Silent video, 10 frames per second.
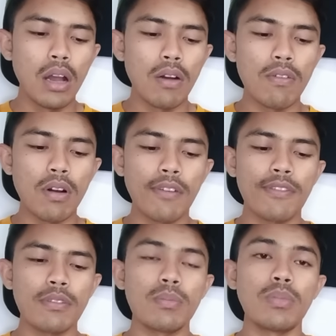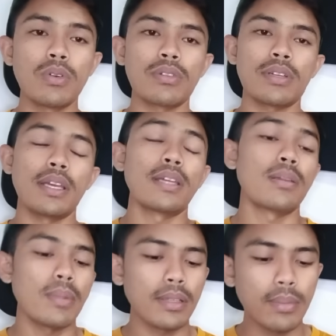Wolfsburg ya
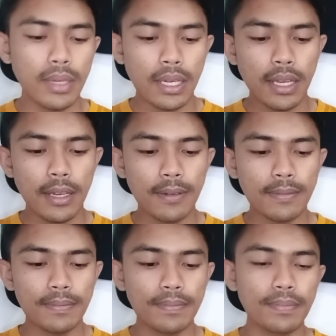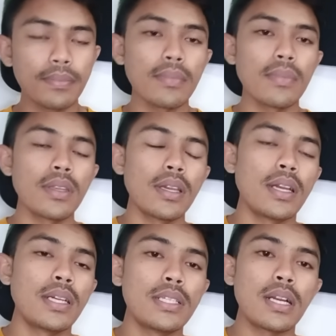teman-teman ya
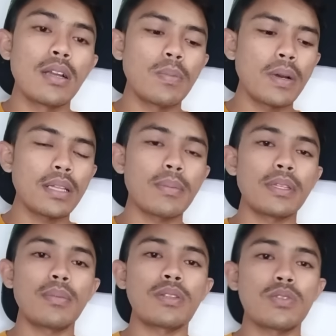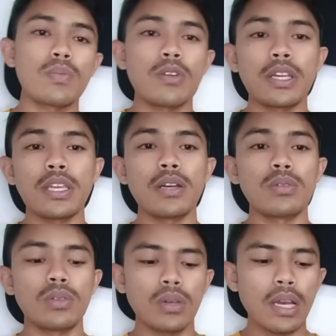Jangan lupa teman-teman semuanya
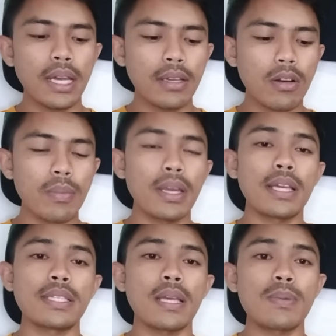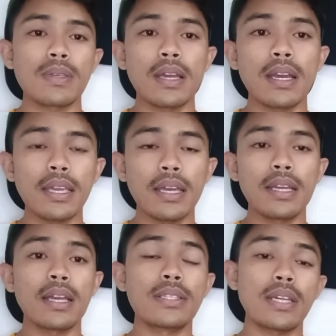untuk like, comment, dan subscribe ya
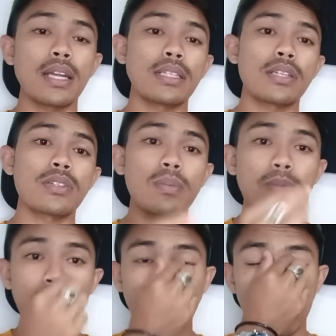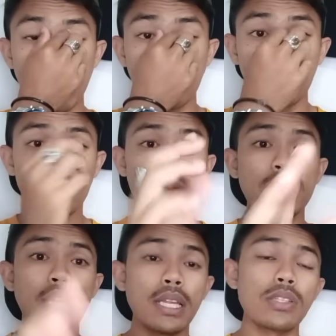dengan cara tersebut ya untuk
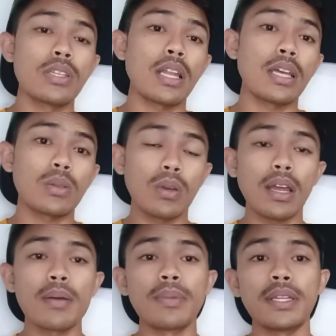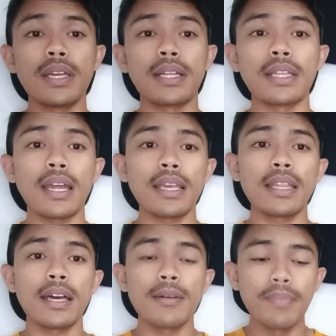menjalin silaturahmi di antara
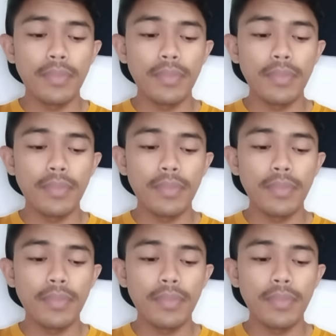kita.